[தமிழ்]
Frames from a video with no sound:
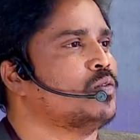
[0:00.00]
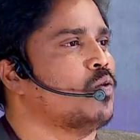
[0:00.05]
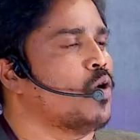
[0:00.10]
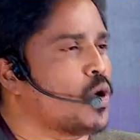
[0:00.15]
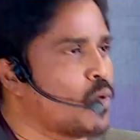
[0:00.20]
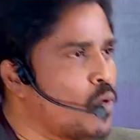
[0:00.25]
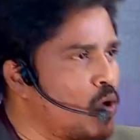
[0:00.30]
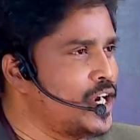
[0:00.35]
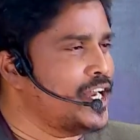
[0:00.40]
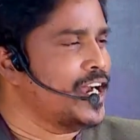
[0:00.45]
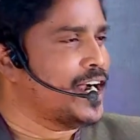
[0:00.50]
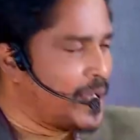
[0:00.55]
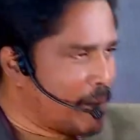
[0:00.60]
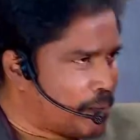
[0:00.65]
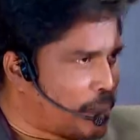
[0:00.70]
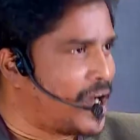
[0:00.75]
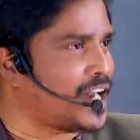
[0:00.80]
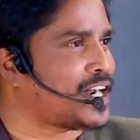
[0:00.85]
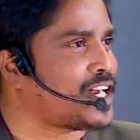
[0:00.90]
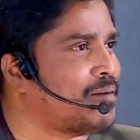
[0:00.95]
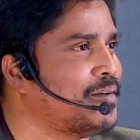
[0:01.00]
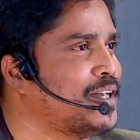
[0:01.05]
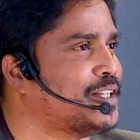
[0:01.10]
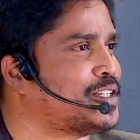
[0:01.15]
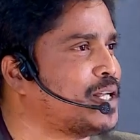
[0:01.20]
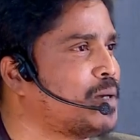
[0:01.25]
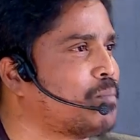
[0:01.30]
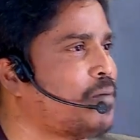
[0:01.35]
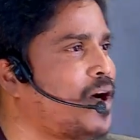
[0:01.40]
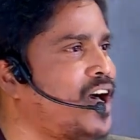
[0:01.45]
ஒரு ஊழியனை பார்க்க
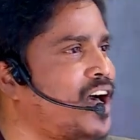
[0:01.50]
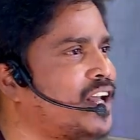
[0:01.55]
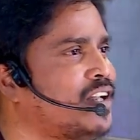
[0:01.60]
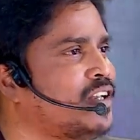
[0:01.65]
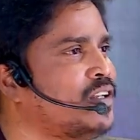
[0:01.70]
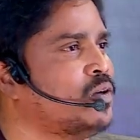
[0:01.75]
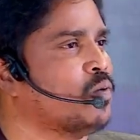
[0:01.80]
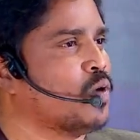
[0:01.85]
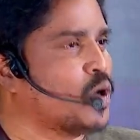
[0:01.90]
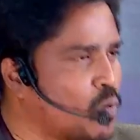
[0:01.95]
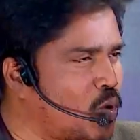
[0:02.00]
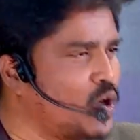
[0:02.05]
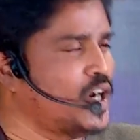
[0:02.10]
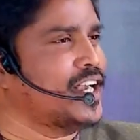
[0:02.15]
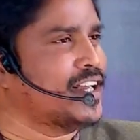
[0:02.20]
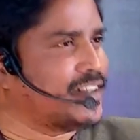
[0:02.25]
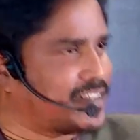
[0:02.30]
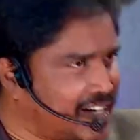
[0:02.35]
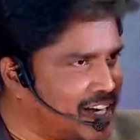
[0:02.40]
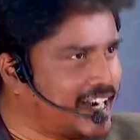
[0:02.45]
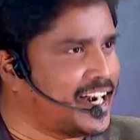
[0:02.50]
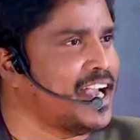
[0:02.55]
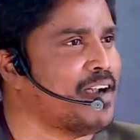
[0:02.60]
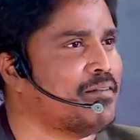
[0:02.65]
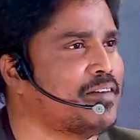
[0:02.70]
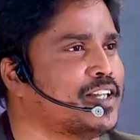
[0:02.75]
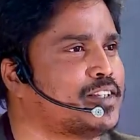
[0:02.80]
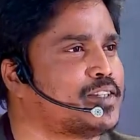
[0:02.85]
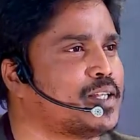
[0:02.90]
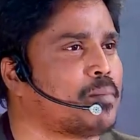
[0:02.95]
வைத்திருப்பார் ஒரு ஊழியத்தில் இணைய
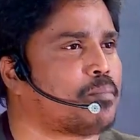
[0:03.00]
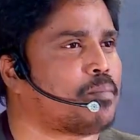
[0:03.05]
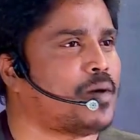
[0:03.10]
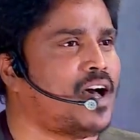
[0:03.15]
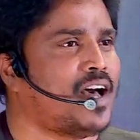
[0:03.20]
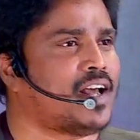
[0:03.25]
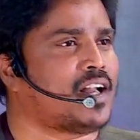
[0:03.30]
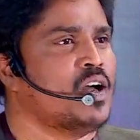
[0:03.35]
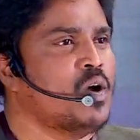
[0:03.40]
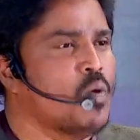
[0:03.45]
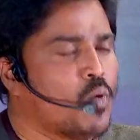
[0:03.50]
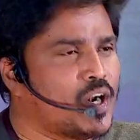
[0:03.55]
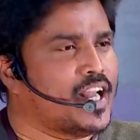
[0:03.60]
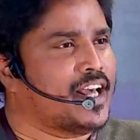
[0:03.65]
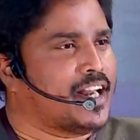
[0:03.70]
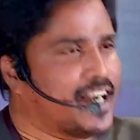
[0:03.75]
வைத்திருப்பார் உன்னை